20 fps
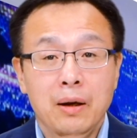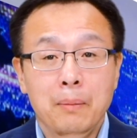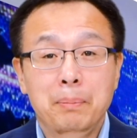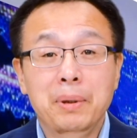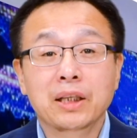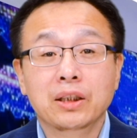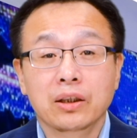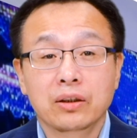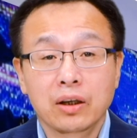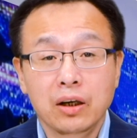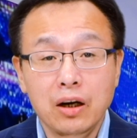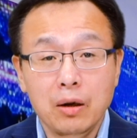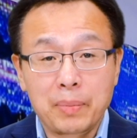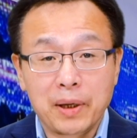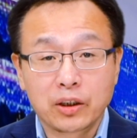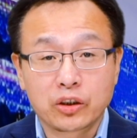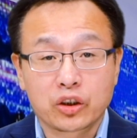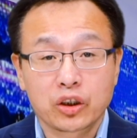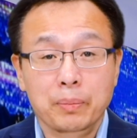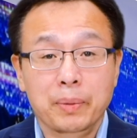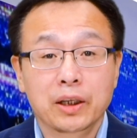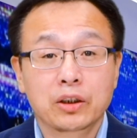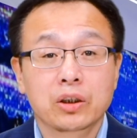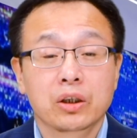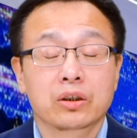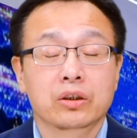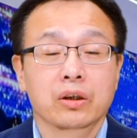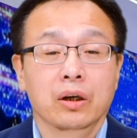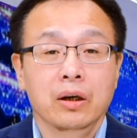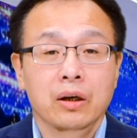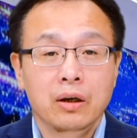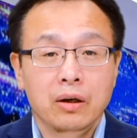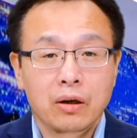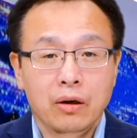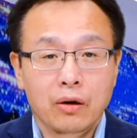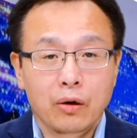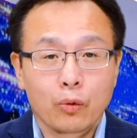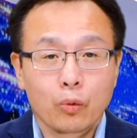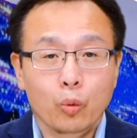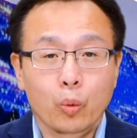并且特别指明这是
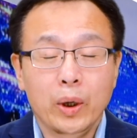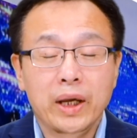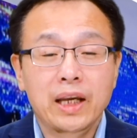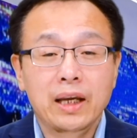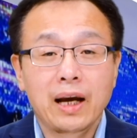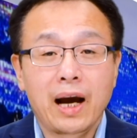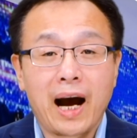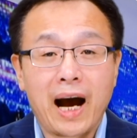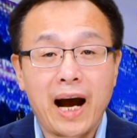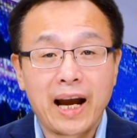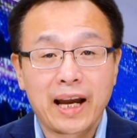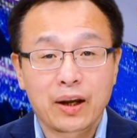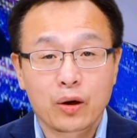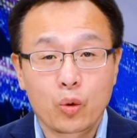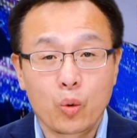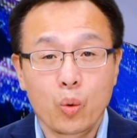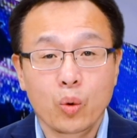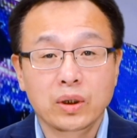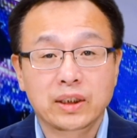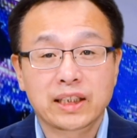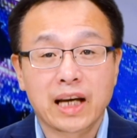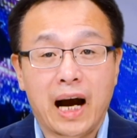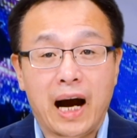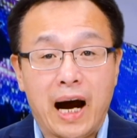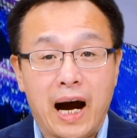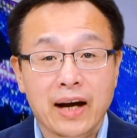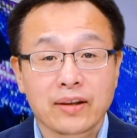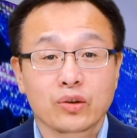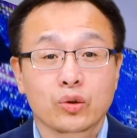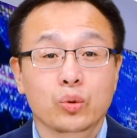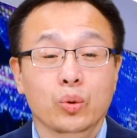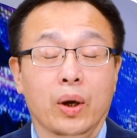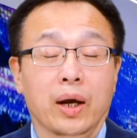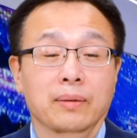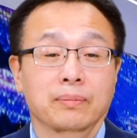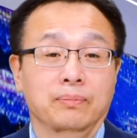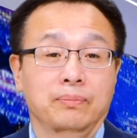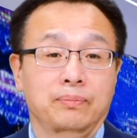危害国家安全。